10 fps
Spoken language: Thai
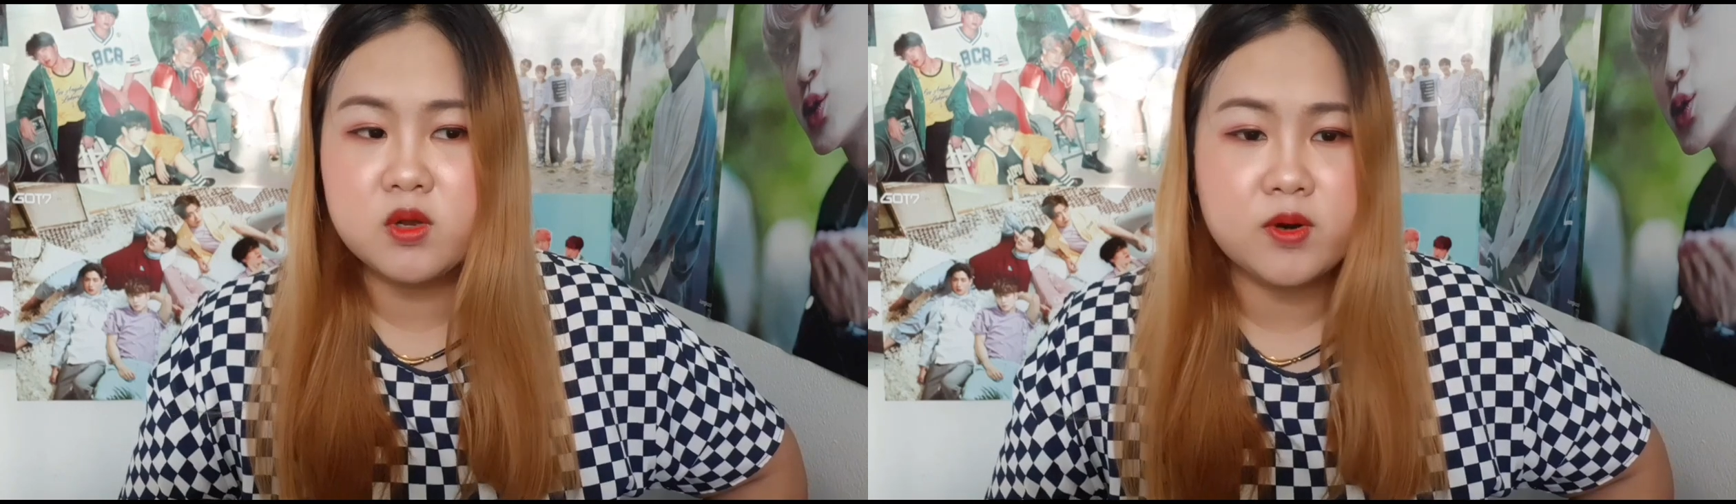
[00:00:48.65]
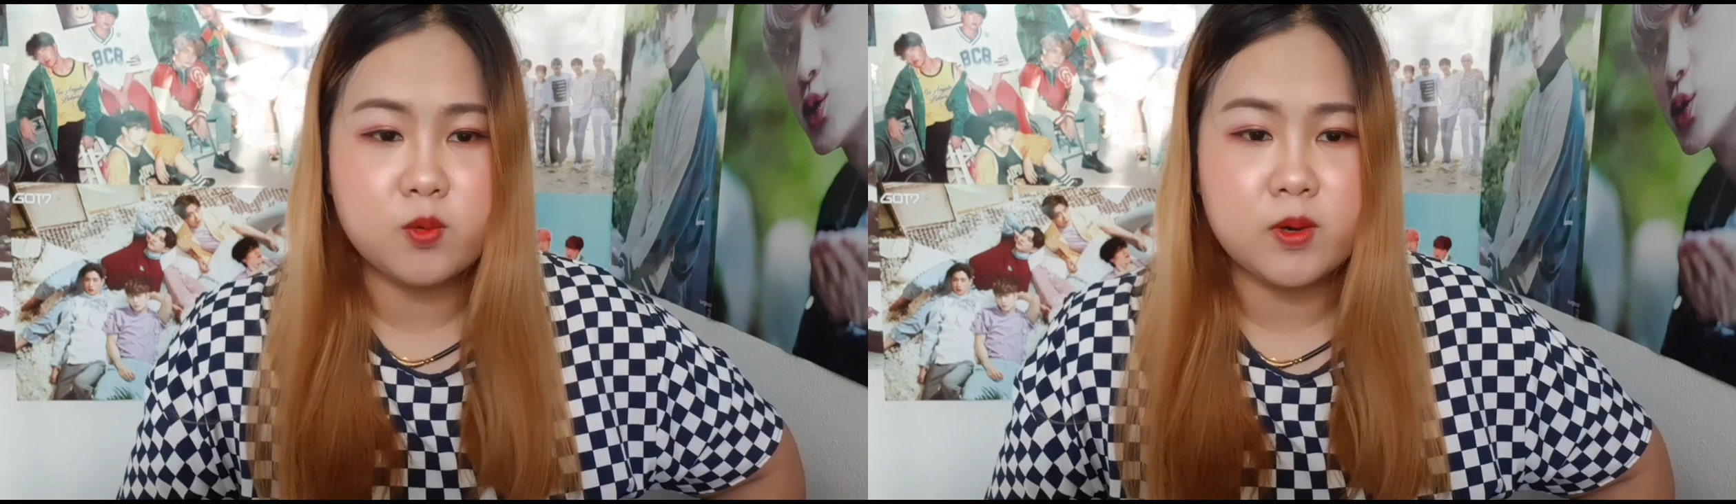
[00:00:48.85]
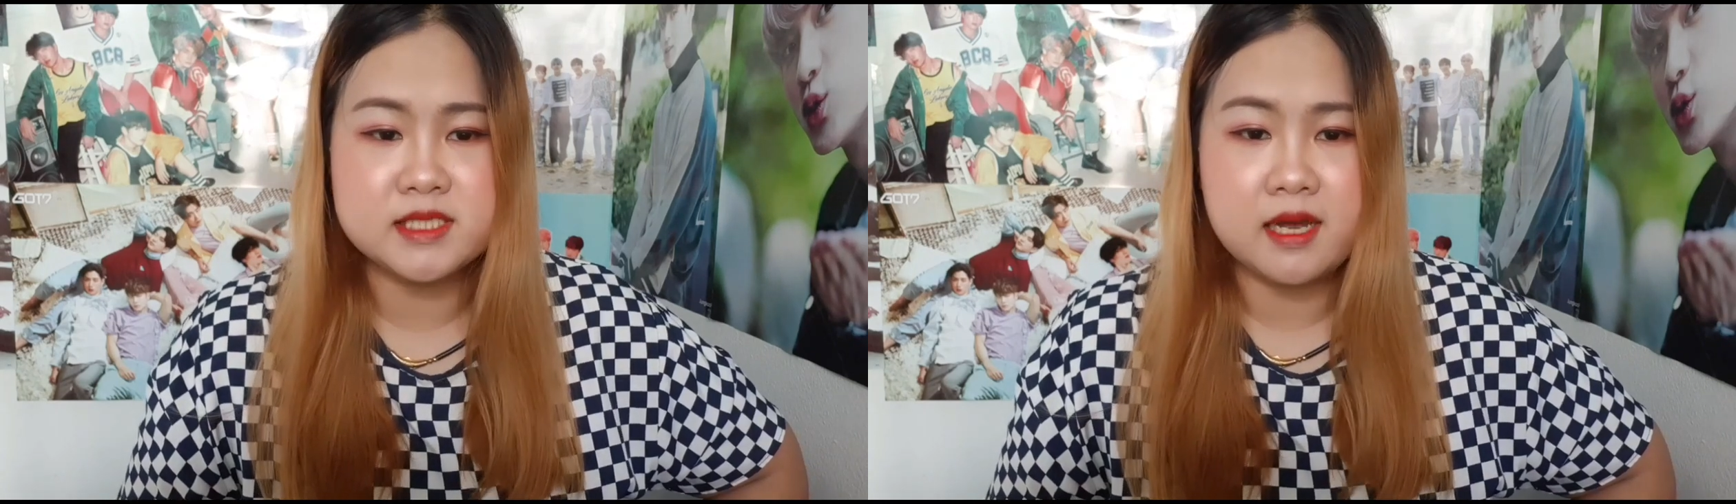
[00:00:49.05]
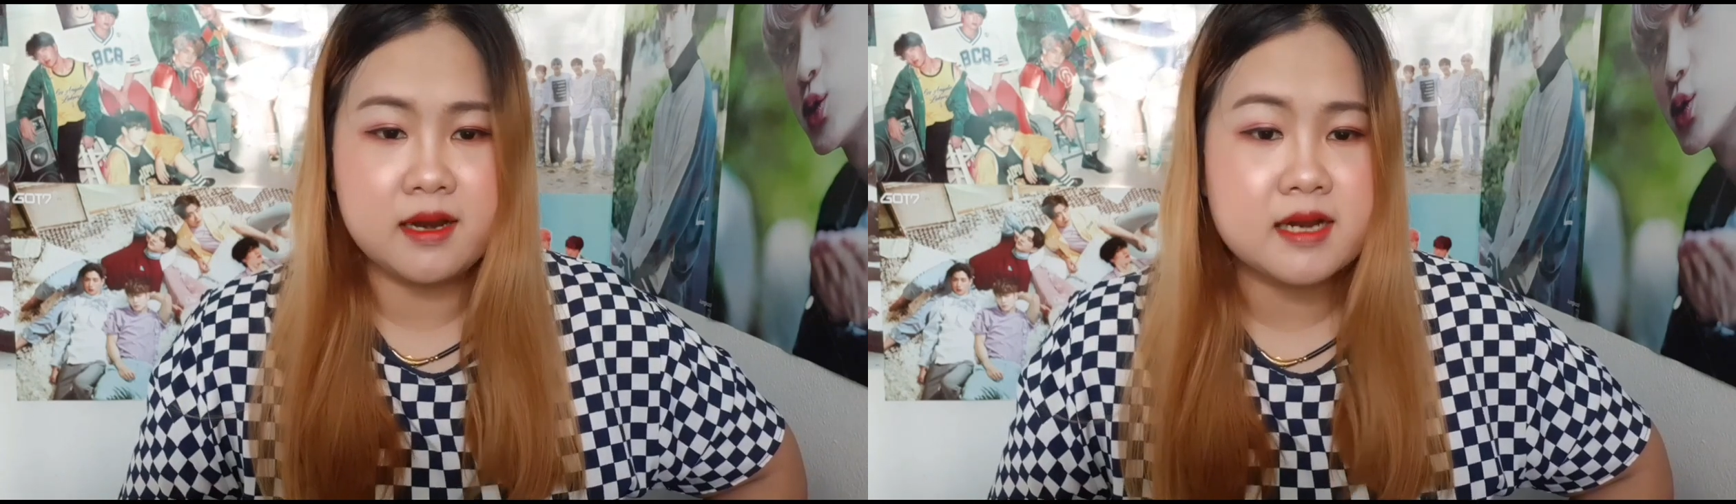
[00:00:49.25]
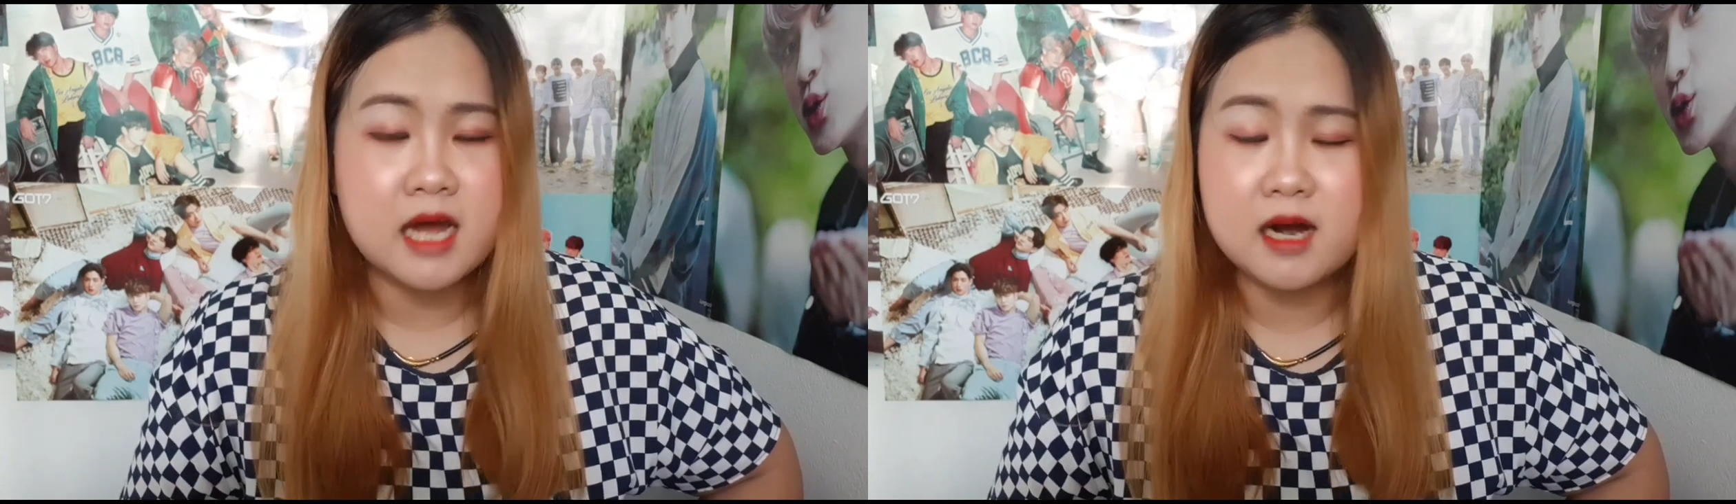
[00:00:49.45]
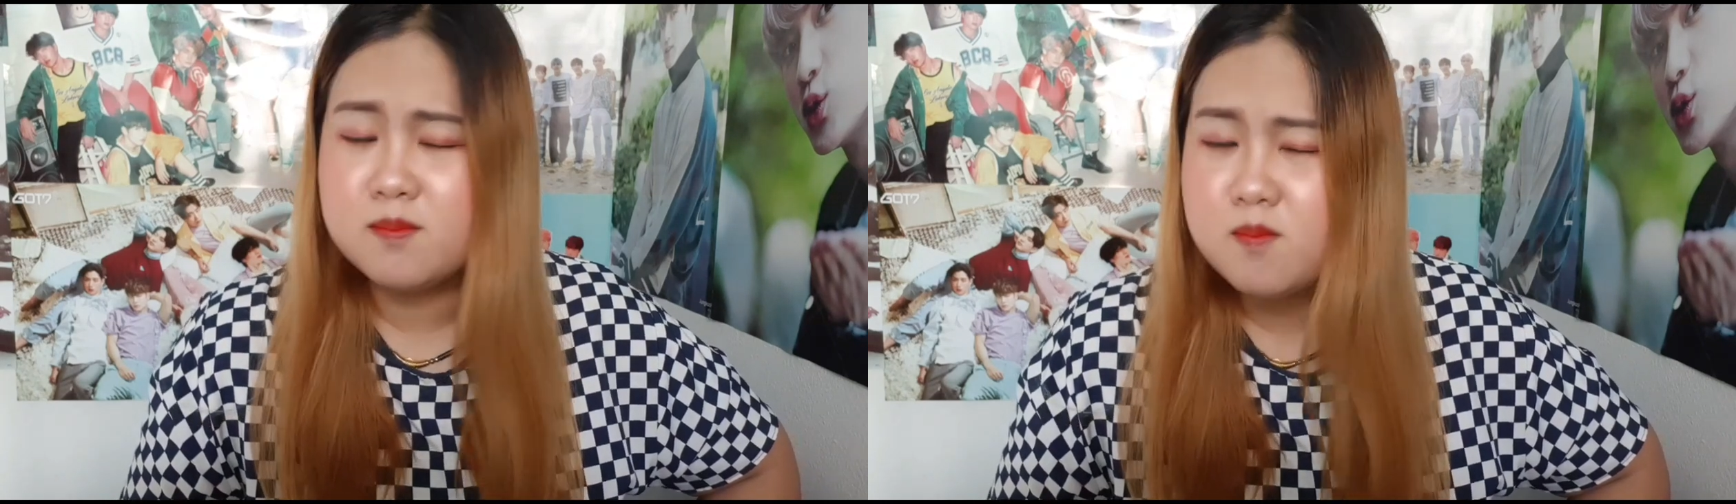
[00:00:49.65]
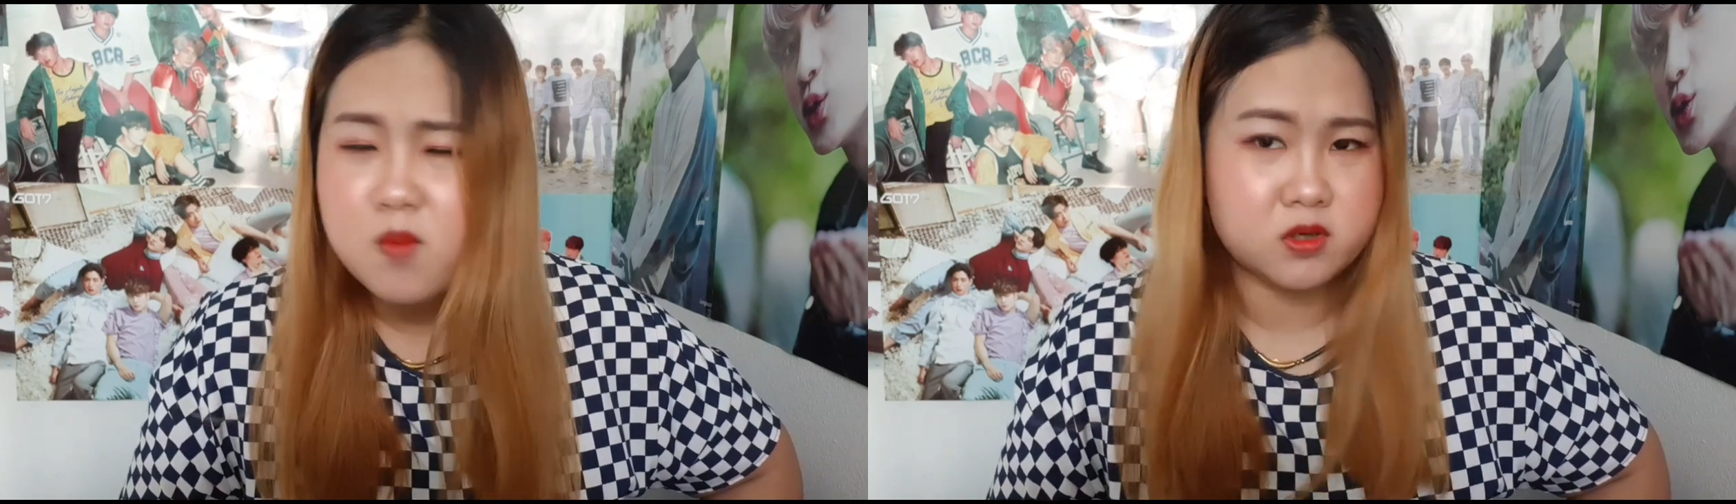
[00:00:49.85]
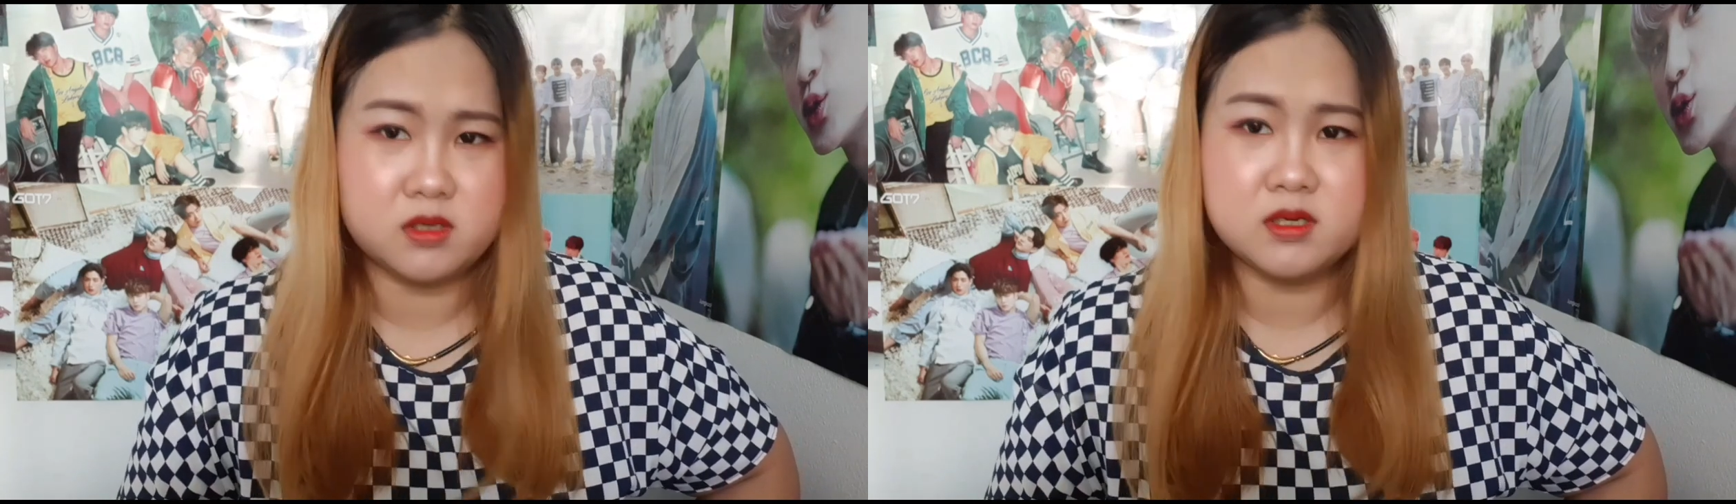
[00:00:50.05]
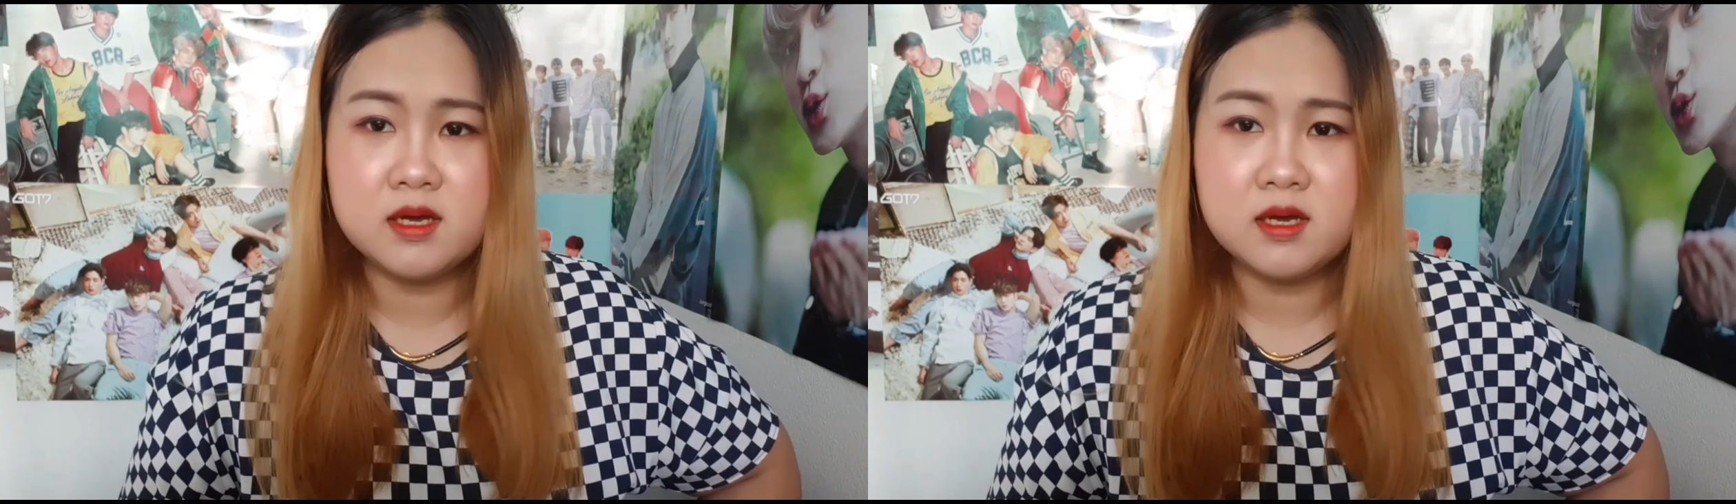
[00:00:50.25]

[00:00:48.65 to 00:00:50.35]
ดิววันวันไชน่าทั้งหมด